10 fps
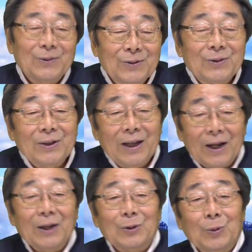本当に
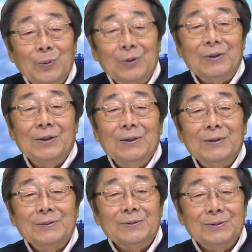偉いと思
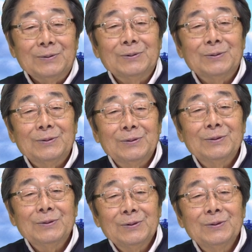う。
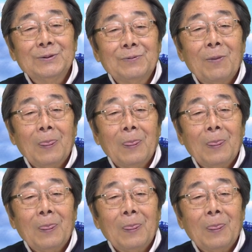うん。